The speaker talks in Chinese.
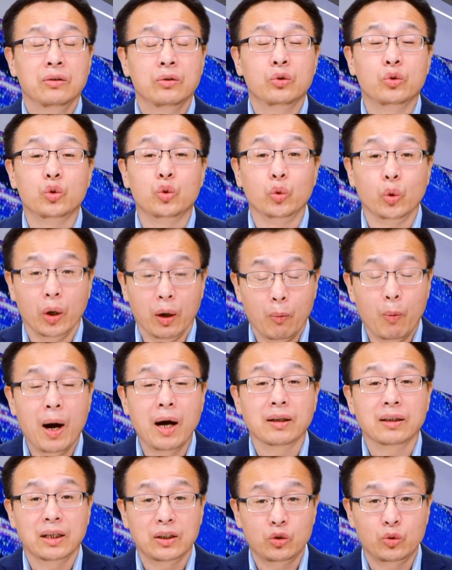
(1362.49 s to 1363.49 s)
绝
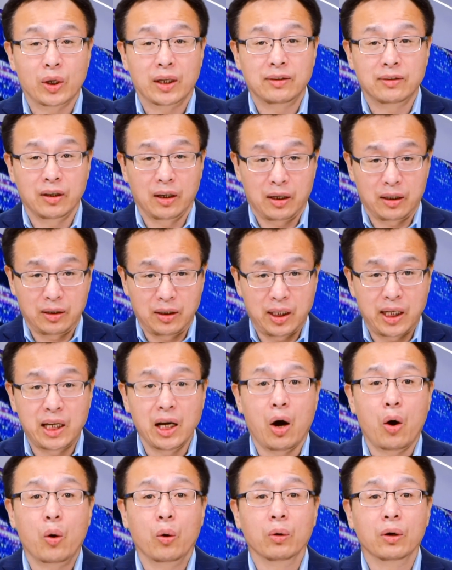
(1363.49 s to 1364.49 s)
望的选择了
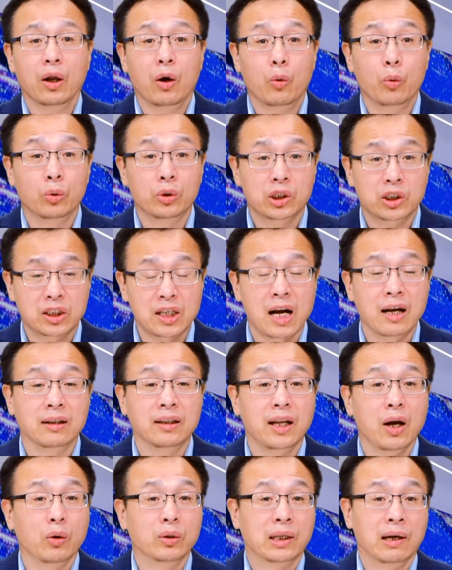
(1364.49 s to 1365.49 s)
跳楼、上
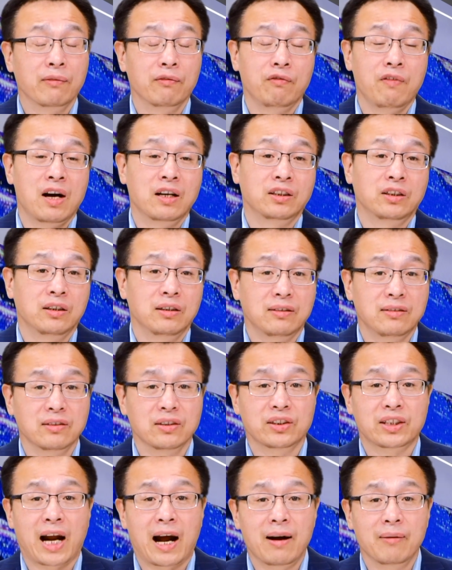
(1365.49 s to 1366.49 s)
吊等方式自
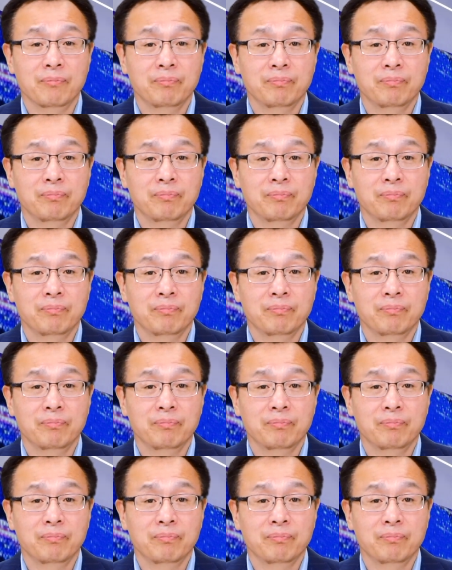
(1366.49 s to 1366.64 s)
杀。